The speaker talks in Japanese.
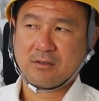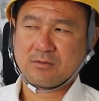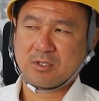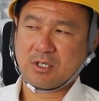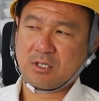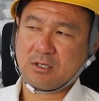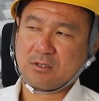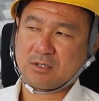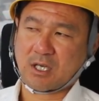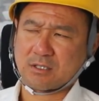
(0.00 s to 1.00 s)
で
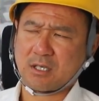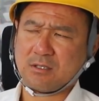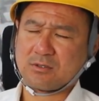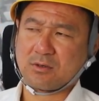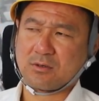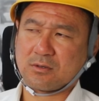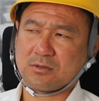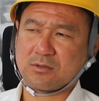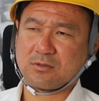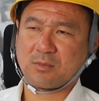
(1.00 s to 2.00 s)
なんか洗浄
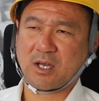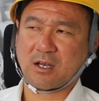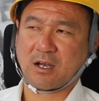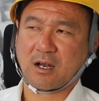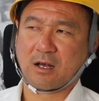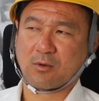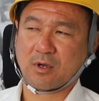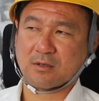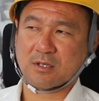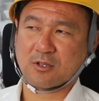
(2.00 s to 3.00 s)
する前からお
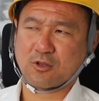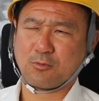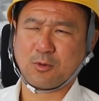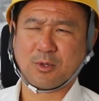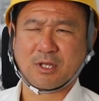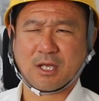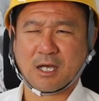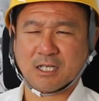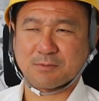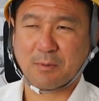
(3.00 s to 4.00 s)
客さんと揉め
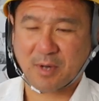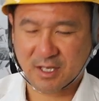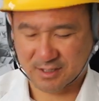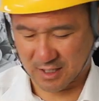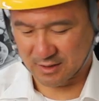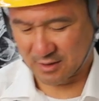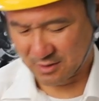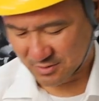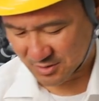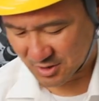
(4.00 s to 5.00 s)
て足場ばらしたって
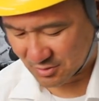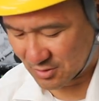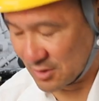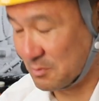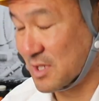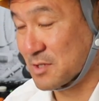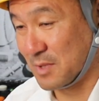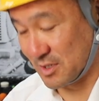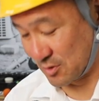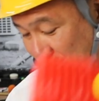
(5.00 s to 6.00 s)
よく聞くっていう、まあ、つ
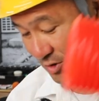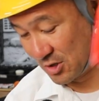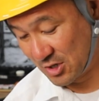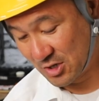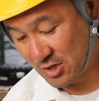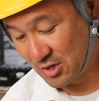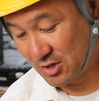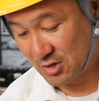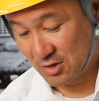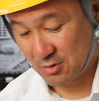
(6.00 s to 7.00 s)
まりその
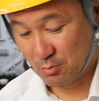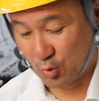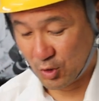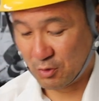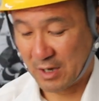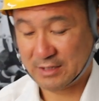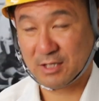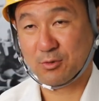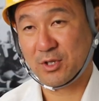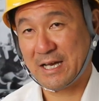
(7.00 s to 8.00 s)
もういいわあん
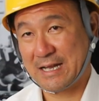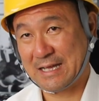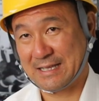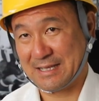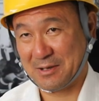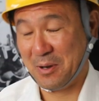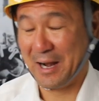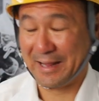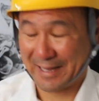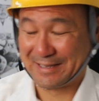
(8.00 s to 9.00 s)
たのとこでやらないって言われ
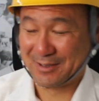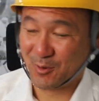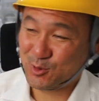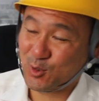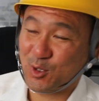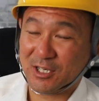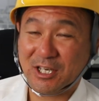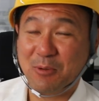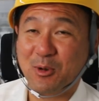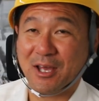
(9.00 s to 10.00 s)
たって俺そんな一
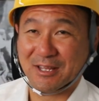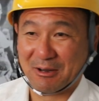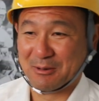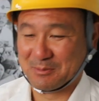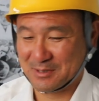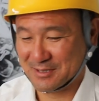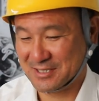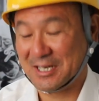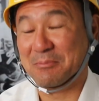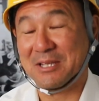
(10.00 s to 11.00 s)
件もないんだ
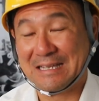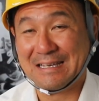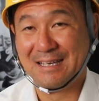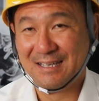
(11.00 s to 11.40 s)
ちなみに、